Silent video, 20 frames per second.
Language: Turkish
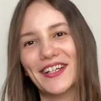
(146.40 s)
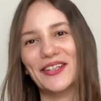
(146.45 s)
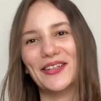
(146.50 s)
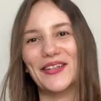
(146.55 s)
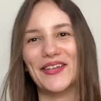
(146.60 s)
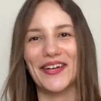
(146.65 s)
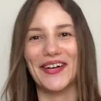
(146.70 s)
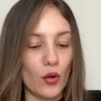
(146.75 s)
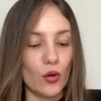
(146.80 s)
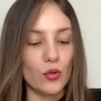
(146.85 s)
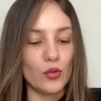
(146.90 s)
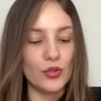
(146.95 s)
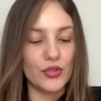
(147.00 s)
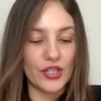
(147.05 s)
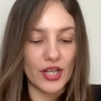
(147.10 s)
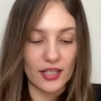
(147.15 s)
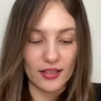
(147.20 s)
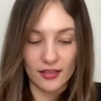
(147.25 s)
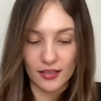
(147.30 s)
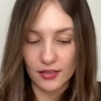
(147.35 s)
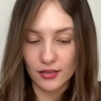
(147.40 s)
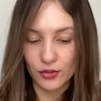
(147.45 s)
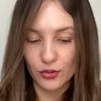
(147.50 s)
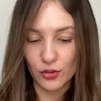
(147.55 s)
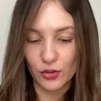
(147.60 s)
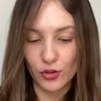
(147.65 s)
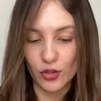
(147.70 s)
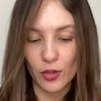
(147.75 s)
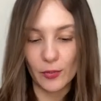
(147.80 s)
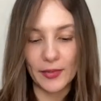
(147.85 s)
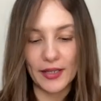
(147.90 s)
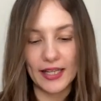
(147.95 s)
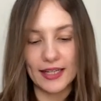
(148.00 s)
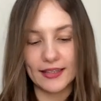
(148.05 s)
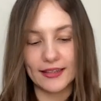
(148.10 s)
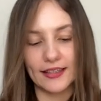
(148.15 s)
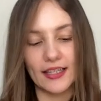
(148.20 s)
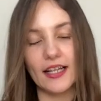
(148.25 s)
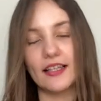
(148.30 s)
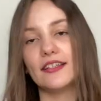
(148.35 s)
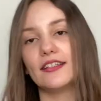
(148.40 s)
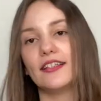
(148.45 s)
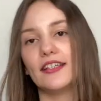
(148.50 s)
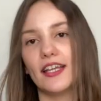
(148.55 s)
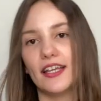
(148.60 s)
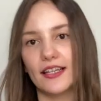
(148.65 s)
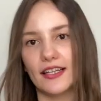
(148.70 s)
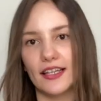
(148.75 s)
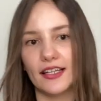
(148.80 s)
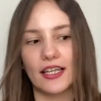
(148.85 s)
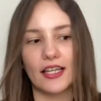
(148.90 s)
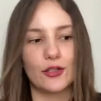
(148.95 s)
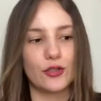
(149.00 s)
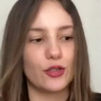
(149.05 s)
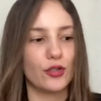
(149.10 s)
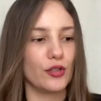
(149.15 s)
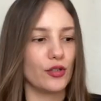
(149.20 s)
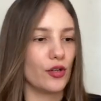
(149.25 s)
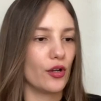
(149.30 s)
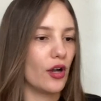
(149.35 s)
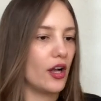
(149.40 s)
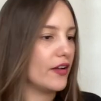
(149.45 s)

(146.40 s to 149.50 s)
kalıyor. Oyuncaklarını tutuyor bir elinden diğerine geçiriyor.